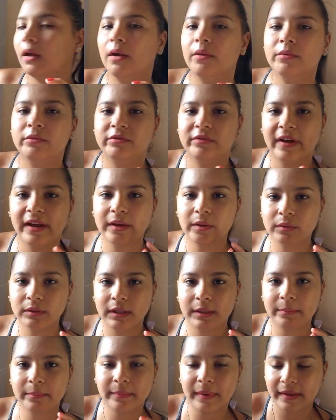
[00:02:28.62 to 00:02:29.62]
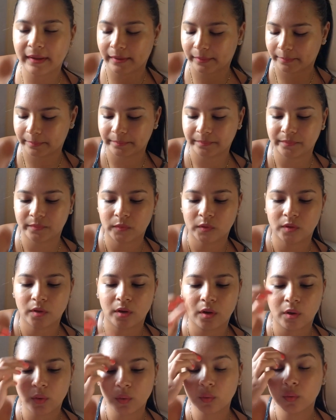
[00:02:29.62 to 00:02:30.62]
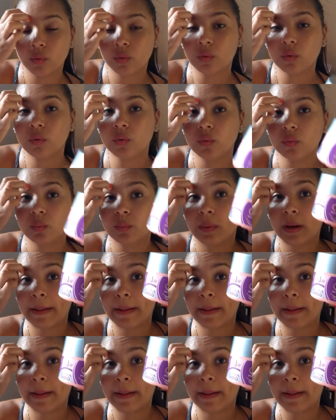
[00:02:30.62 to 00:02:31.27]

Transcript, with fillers: Veio também o, a